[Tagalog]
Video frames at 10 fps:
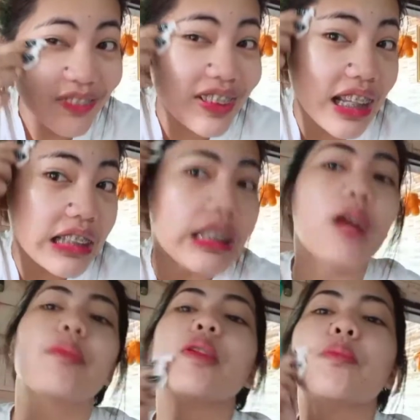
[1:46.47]
Pataas
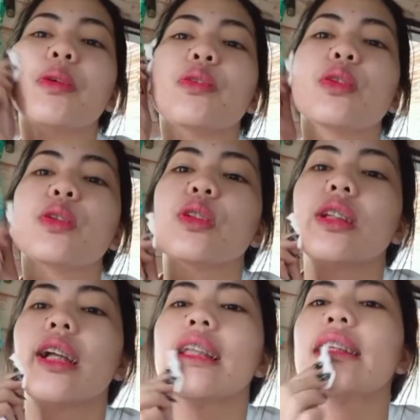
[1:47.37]
dapat yung pagkuskus
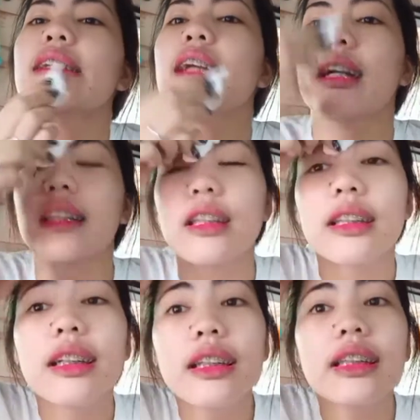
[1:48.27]
natin dyan. Tapos
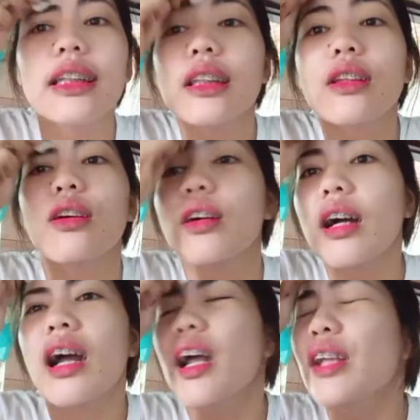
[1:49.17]
naman dito,
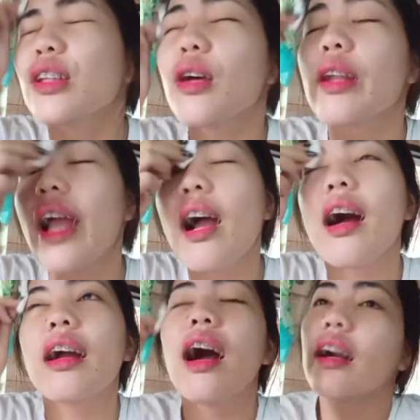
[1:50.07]
sorry, ang
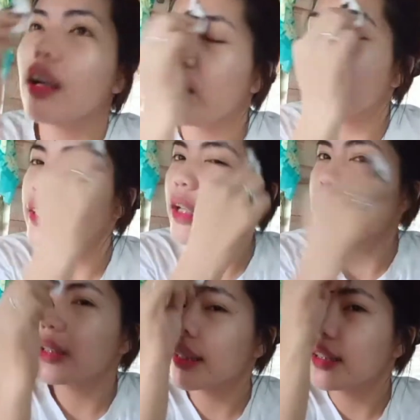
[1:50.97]
aga-aga ko kasi
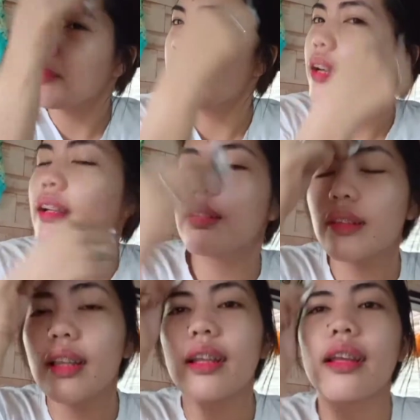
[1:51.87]
dapat kasi maaga ah, daw
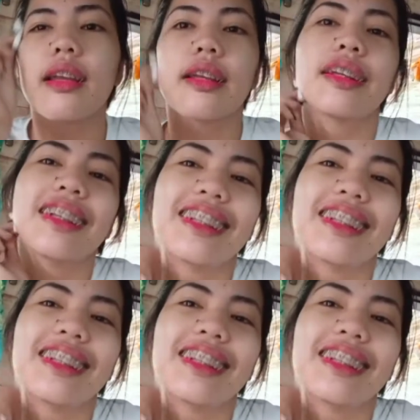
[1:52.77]
talaga eh.